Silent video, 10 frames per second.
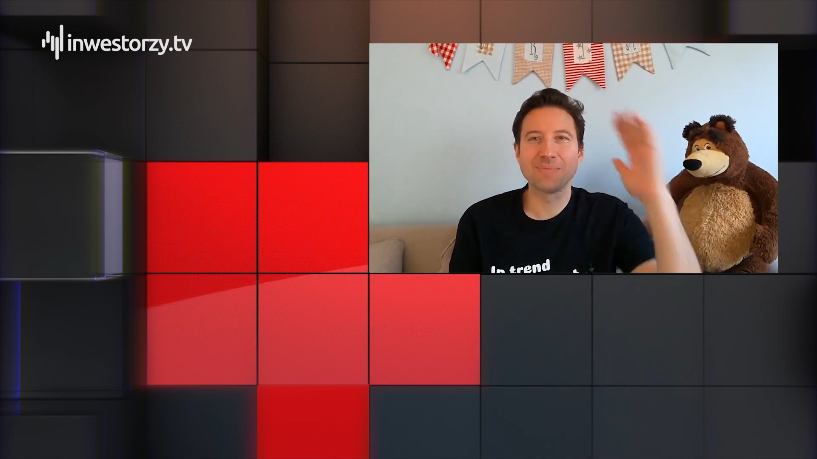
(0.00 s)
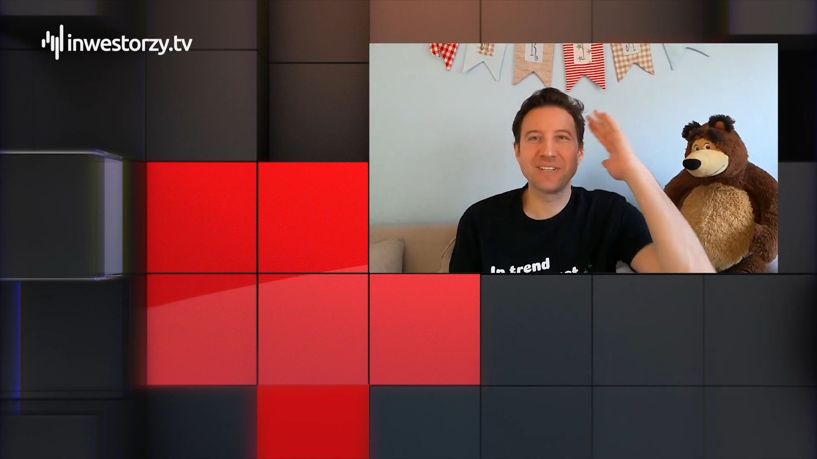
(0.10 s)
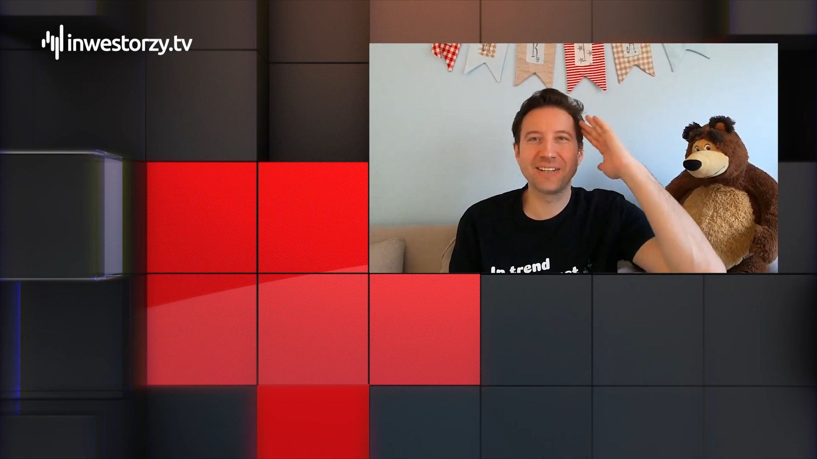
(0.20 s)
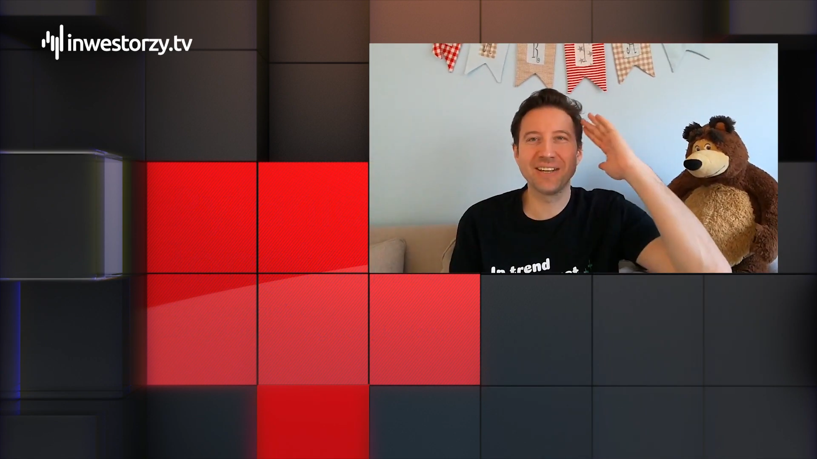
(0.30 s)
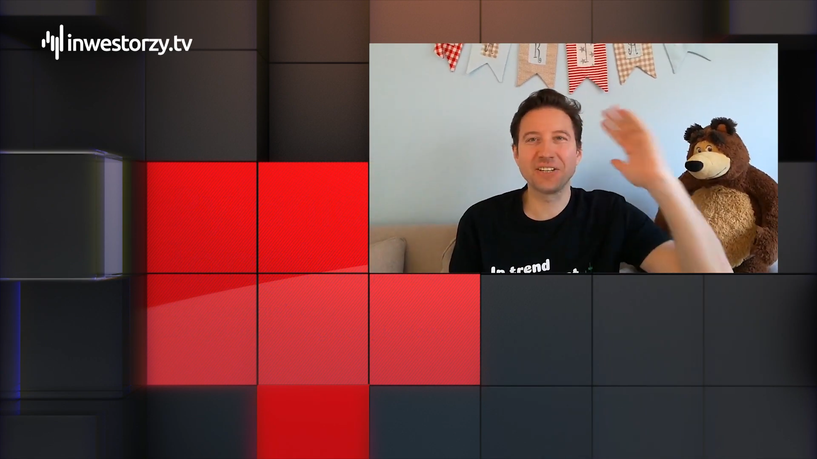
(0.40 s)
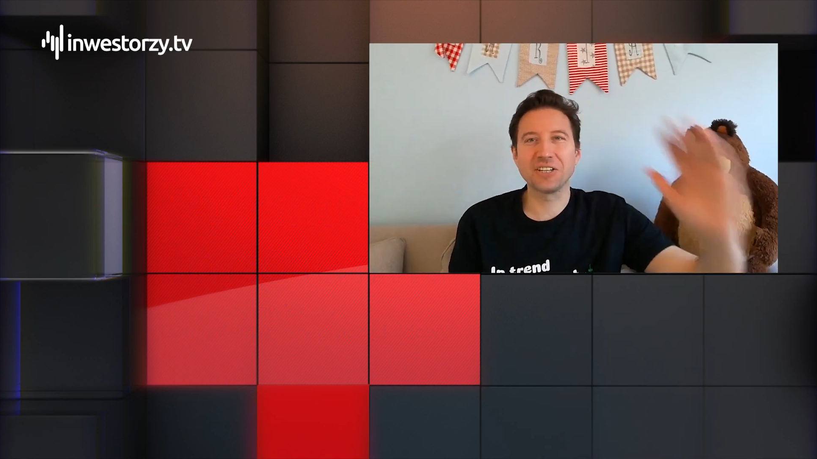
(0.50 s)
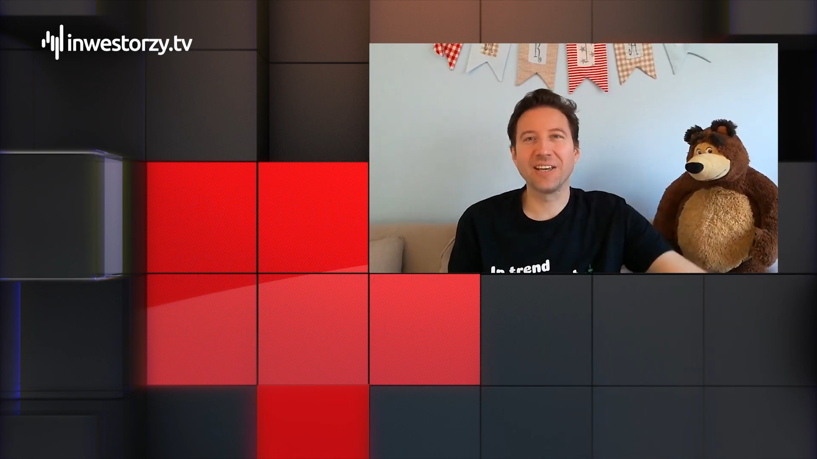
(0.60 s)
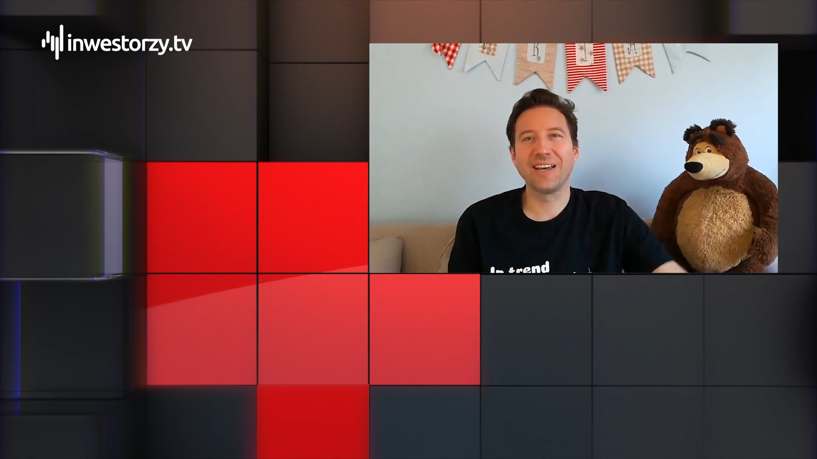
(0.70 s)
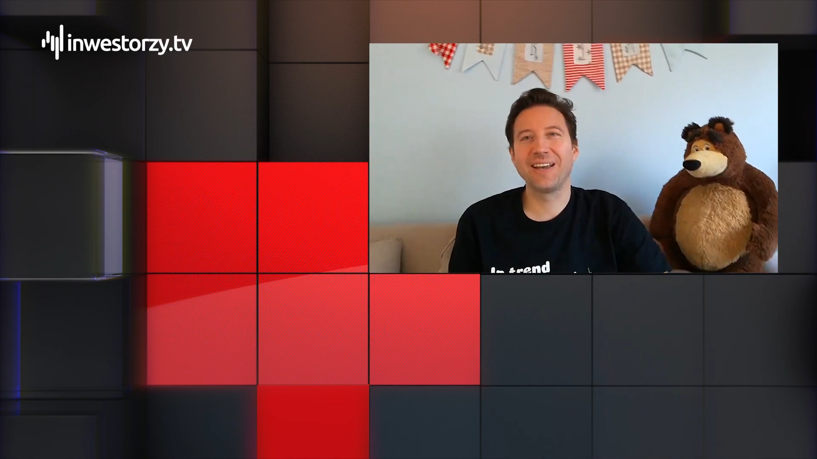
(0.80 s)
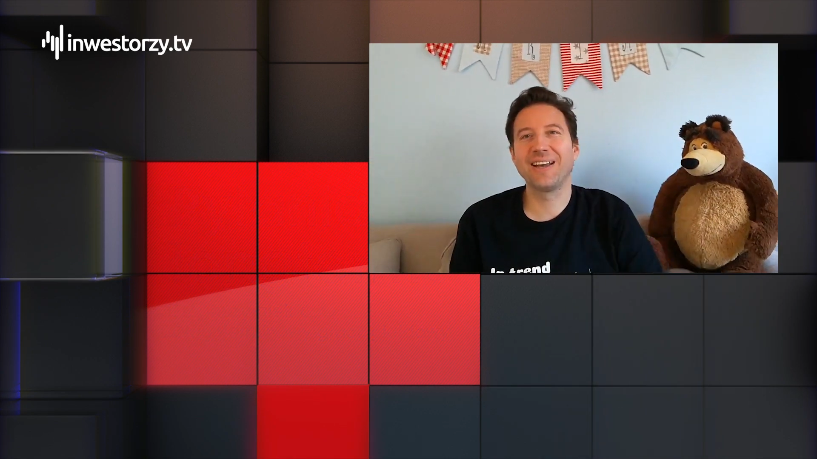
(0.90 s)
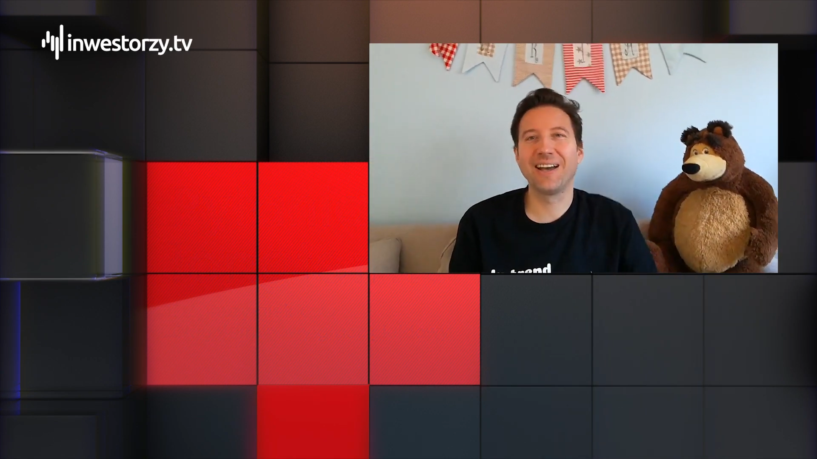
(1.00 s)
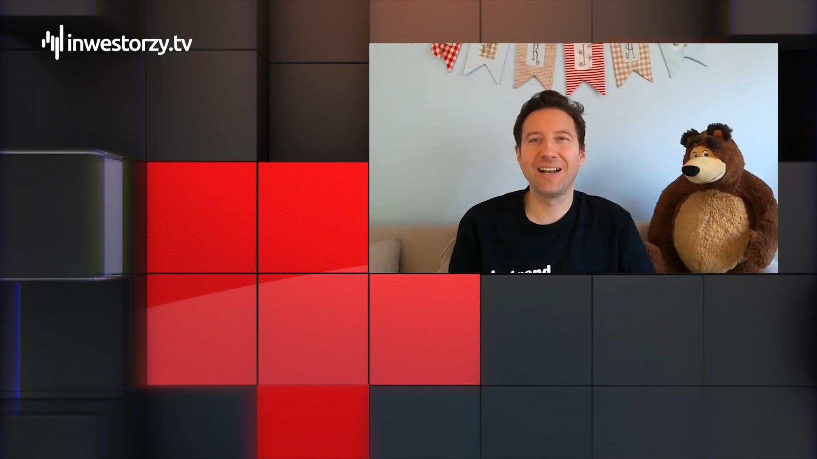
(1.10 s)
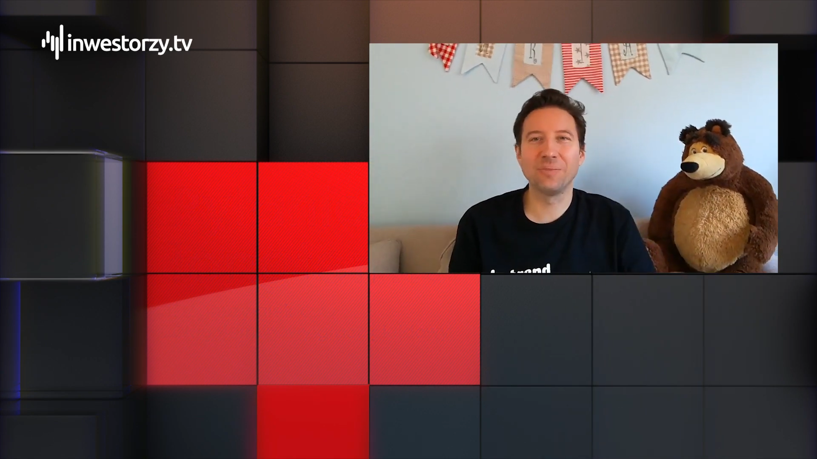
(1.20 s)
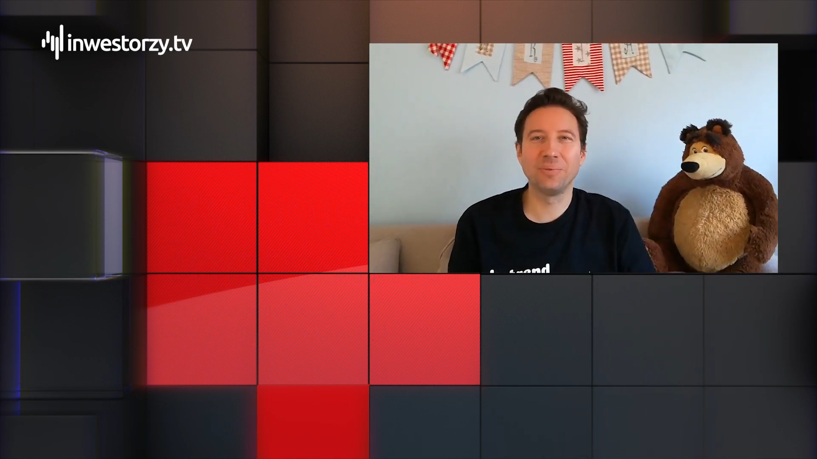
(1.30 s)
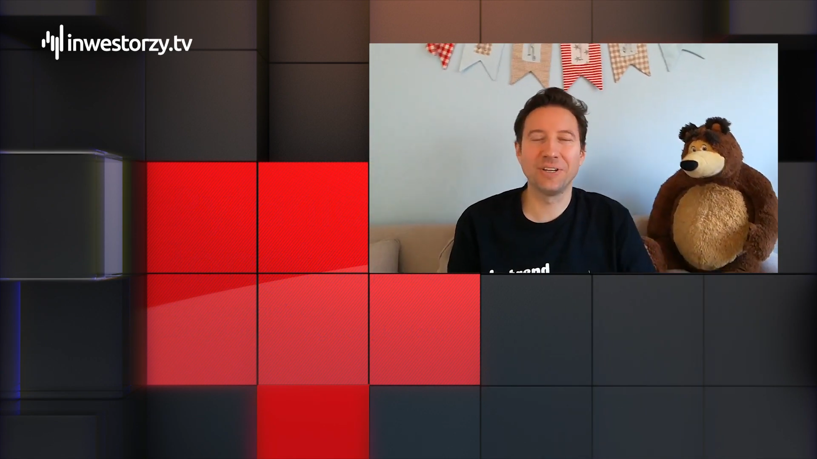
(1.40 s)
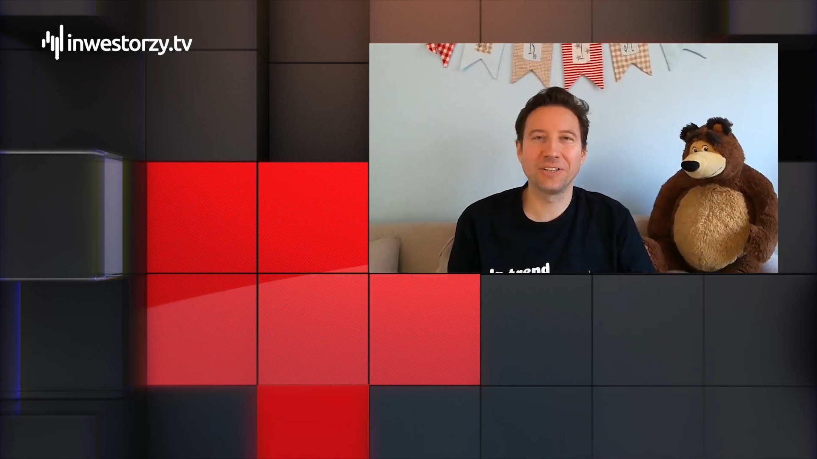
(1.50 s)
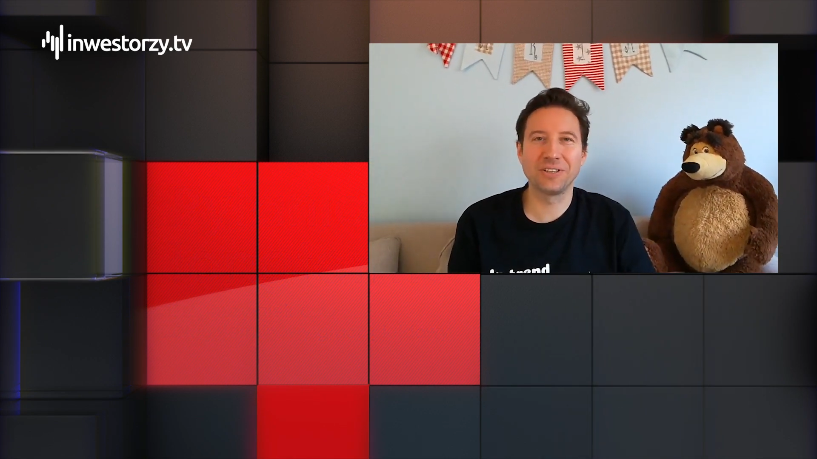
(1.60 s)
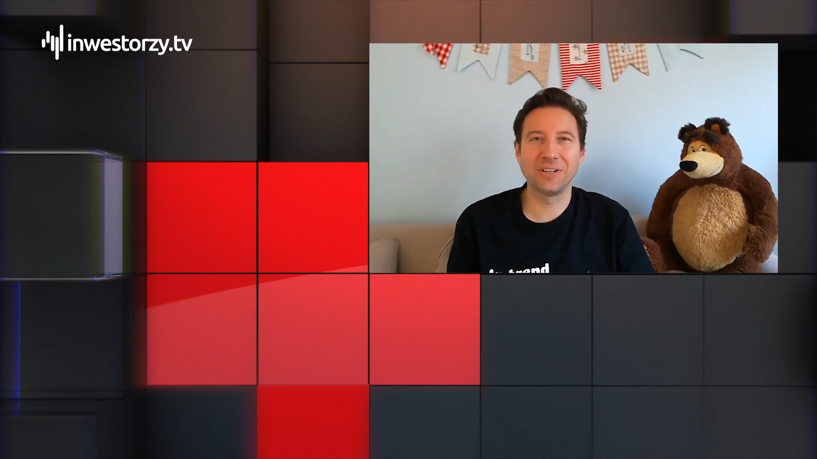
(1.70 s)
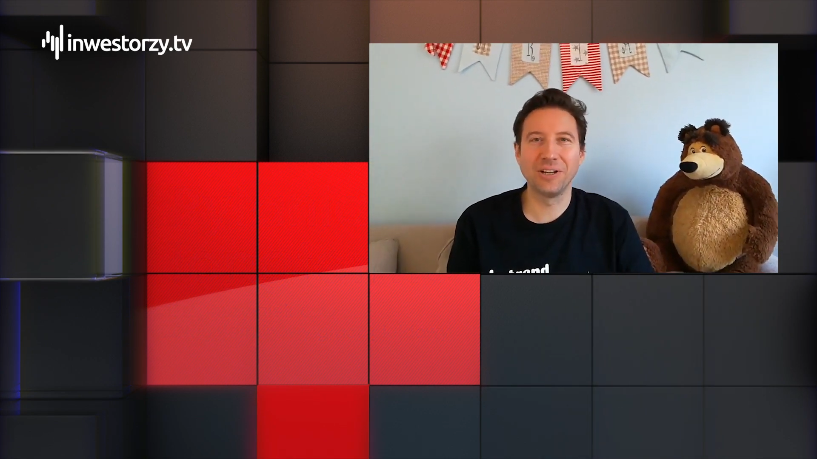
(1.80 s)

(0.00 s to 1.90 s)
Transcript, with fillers: serdecznie, Albert